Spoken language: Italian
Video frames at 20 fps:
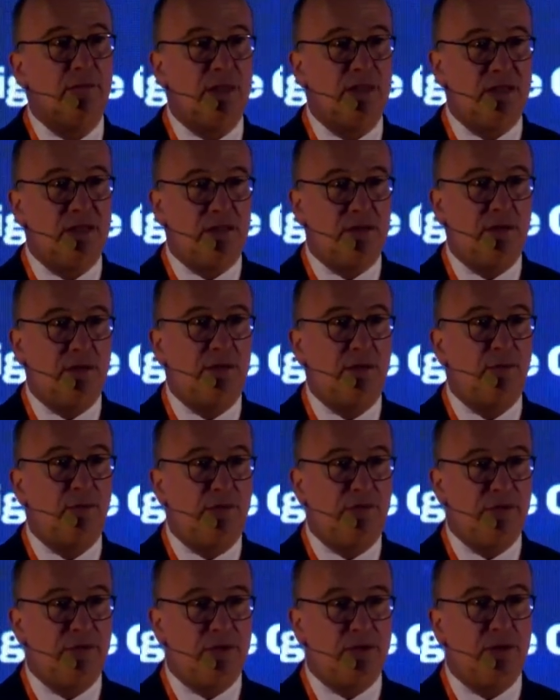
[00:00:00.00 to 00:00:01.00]
l'ex
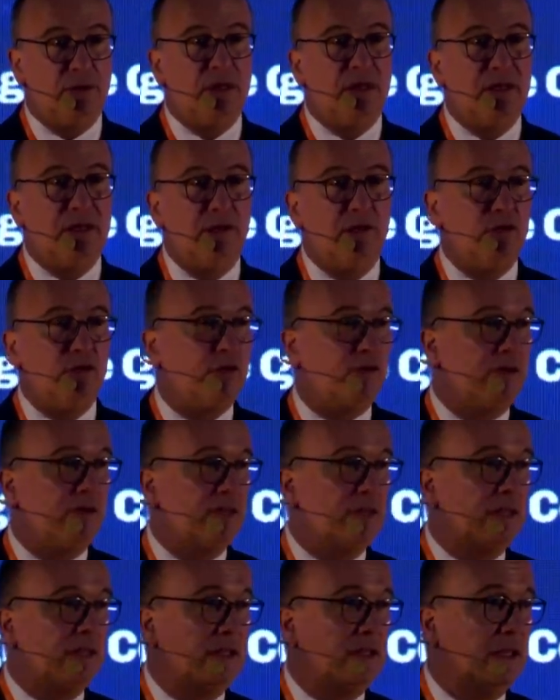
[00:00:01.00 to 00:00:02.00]
ministro, il professore Enrico
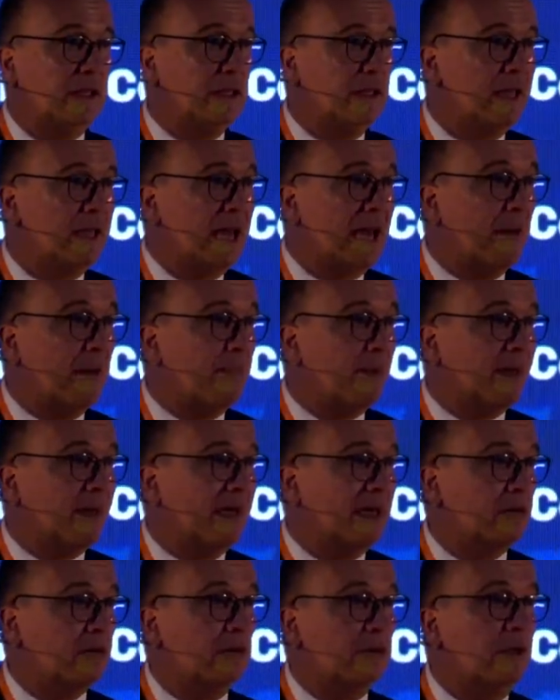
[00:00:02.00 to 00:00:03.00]
Giovannini,
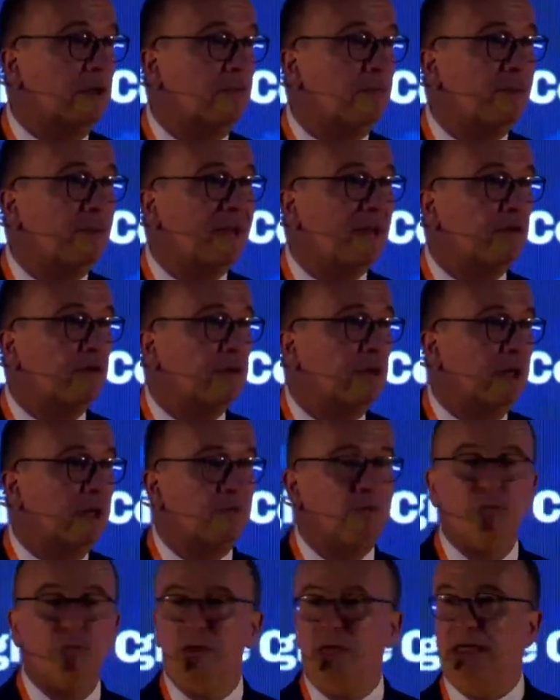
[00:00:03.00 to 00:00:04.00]
ha parlato del
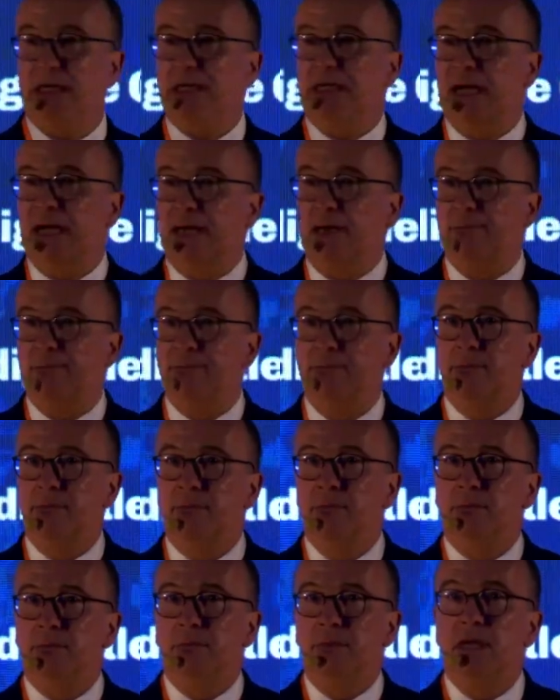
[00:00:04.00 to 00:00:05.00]
piano della mobilità
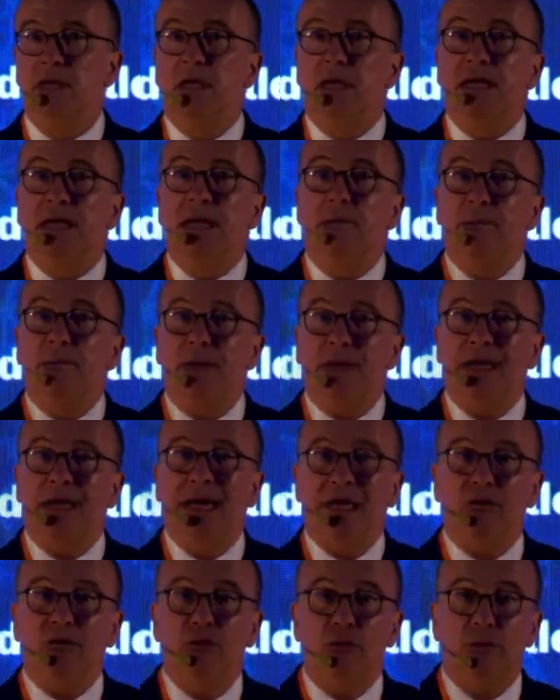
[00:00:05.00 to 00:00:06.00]
e ha
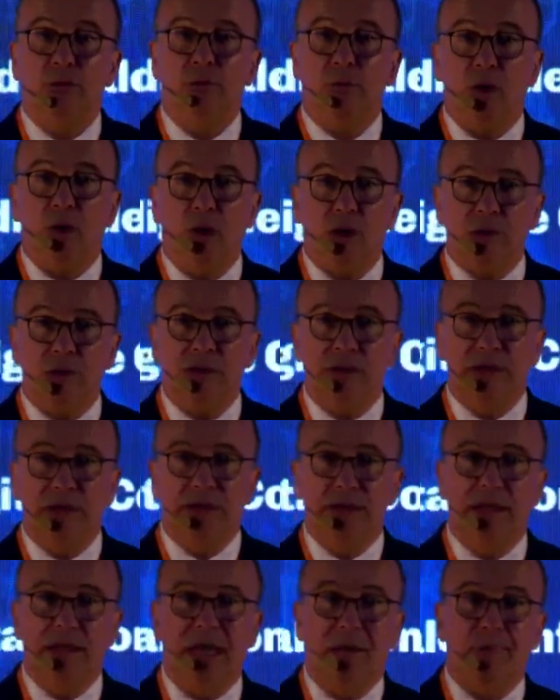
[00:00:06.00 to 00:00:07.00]
parlato di
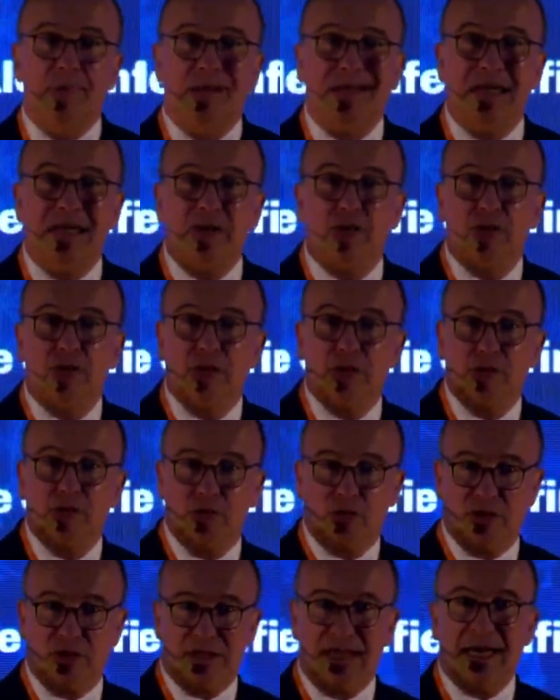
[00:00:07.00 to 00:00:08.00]
porti, ha parlato
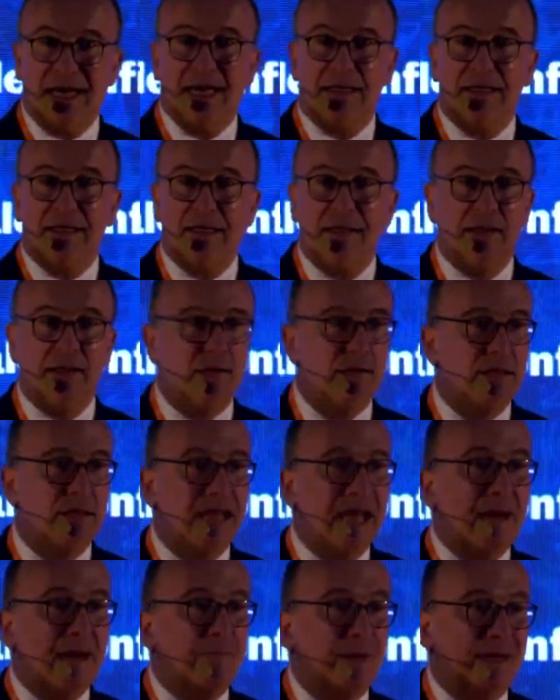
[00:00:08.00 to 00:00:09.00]
di autostrade,
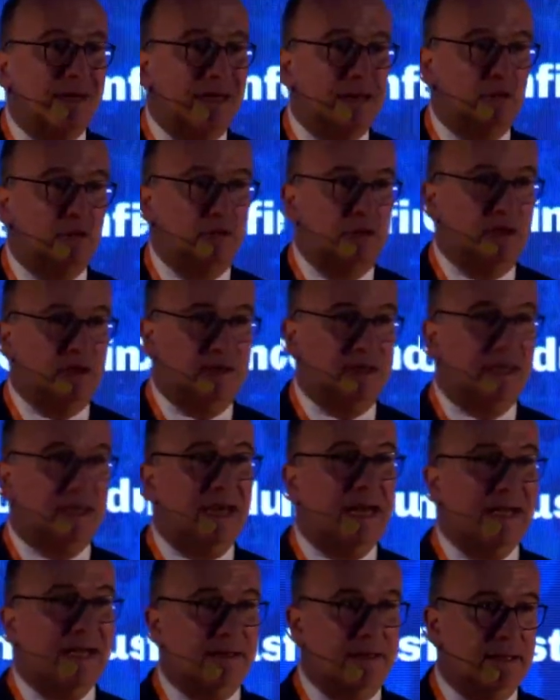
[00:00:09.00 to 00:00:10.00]
ha parlato di
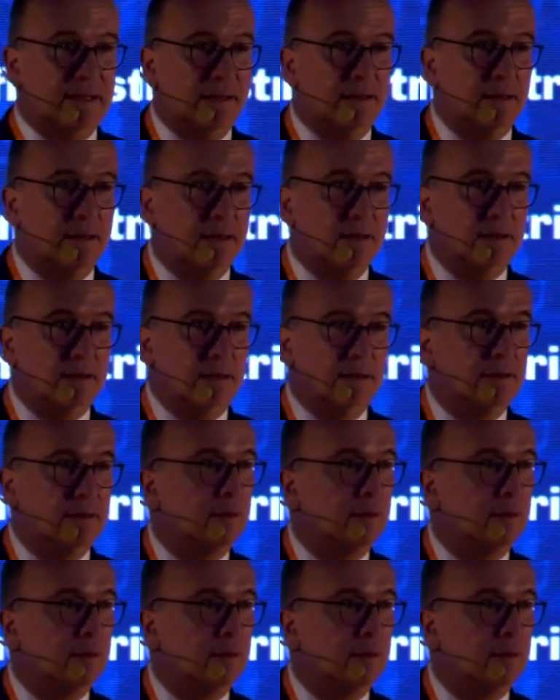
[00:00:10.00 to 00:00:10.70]
strade